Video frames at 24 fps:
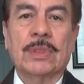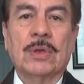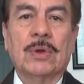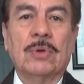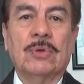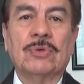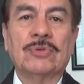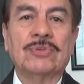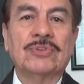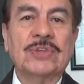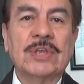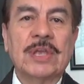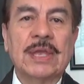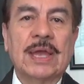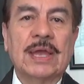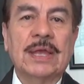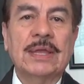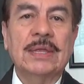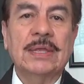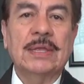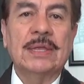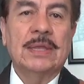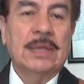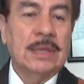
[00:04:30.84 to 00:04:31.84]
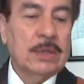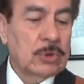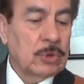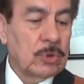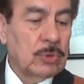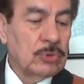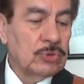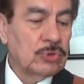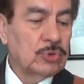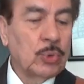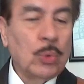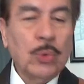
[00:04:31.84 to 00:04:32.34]
o sea
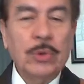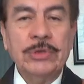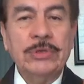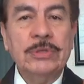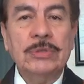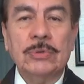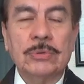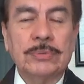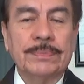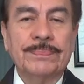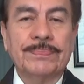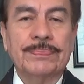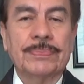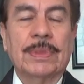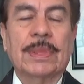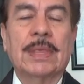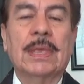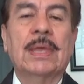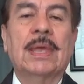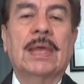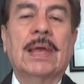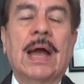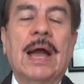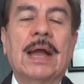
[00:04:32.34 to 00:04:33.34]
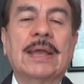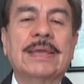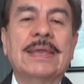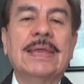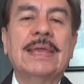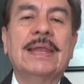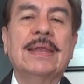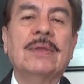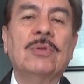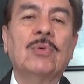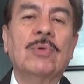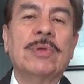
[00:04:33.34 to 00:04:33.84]
con tu oído.
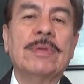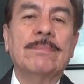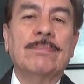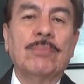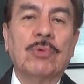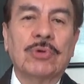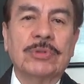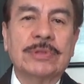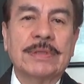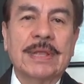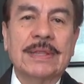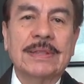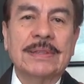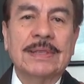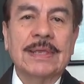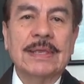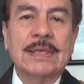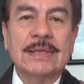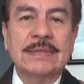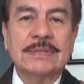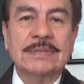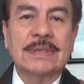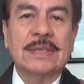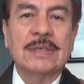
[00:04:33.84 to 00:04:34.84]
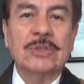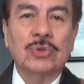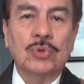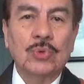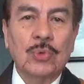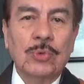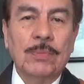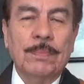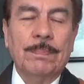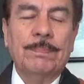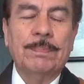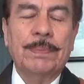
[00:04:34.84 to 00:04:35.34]
Aquí lo importante es que
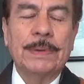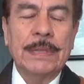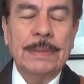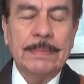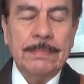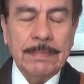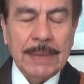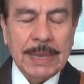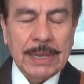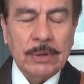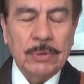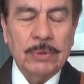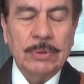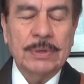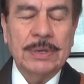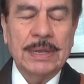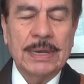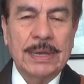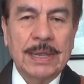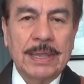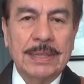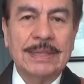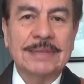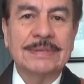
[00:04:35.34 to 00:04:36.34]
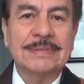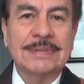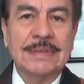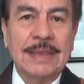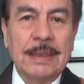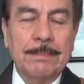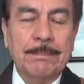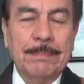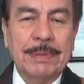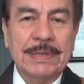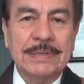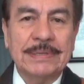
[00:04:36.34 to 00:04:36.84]
tú, primero que nada,
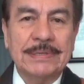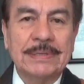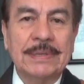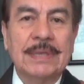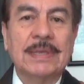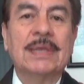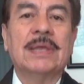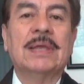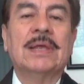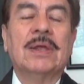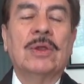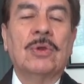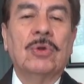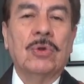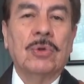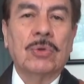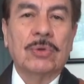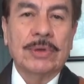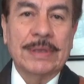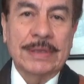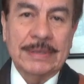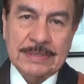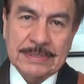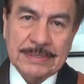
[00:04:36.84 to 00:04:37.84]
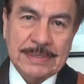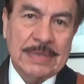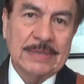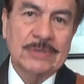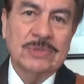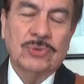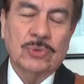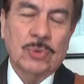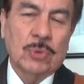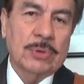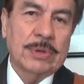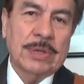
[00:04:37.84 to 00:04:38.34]
sepas lo que
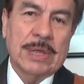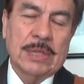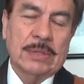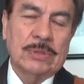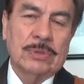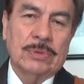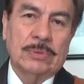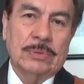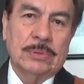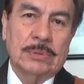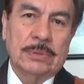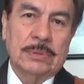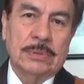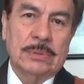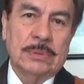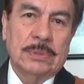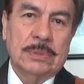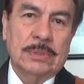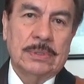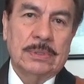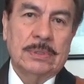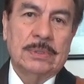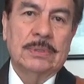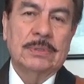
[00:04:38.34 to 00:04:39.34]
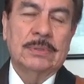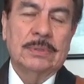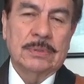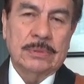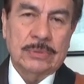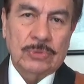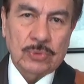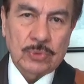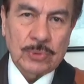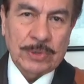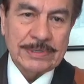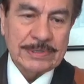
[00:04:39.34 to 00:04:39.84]
estás tocando.
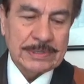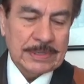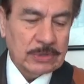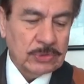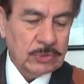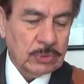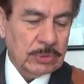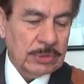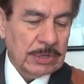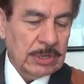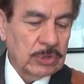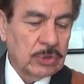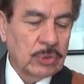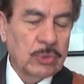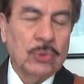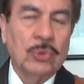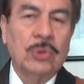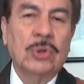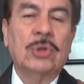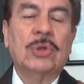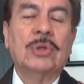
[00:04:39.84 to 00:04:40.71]
Tú estás tocando